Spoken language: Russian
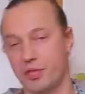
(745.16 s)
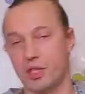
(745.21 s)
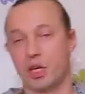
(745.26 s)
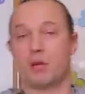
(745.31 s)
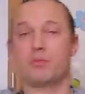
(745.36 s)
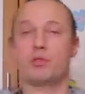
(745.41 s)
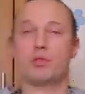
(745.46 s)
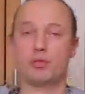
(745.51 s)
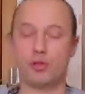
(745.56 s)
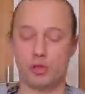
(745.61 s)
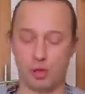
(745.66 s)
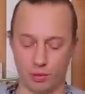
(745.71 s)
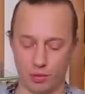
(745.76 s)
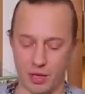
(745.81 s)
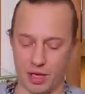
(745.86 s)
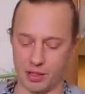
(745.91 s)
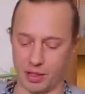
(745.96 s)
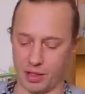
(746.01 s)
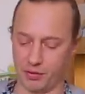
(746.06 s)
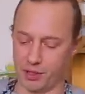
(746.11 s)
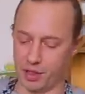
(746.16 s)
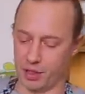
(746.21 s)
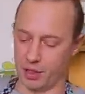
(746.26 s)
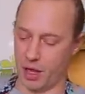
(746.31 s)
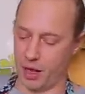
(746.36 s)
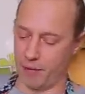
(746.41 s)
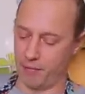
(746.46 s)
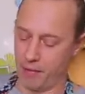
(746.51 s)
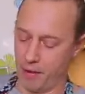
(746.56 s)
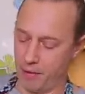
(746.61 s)
во всяком случае, у нас так
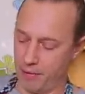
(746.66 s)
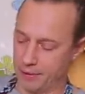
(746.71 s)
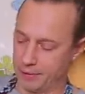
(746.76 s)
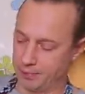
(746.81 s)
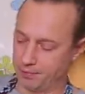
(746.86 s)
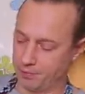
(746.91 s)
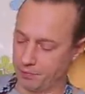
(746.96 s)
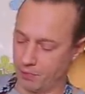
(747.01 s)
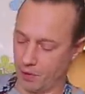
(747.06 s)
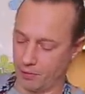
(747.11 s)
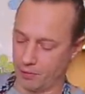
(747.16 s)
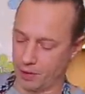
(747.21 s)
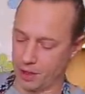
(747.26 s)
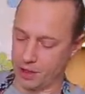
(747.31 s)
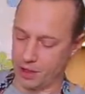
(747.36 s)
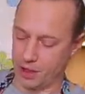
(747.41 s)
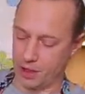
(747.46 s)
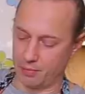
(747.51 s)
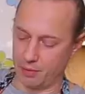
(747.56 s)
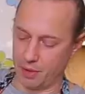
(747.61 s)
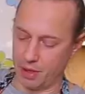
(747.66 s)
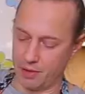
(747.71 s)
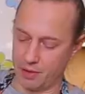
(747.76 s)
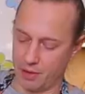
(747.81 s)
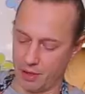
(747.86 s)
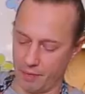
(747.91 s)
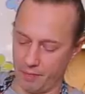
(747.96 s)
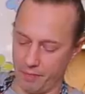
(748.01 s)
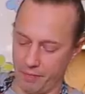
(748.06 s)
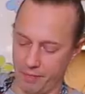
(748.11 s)
всегда в России
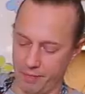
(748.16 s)
принято.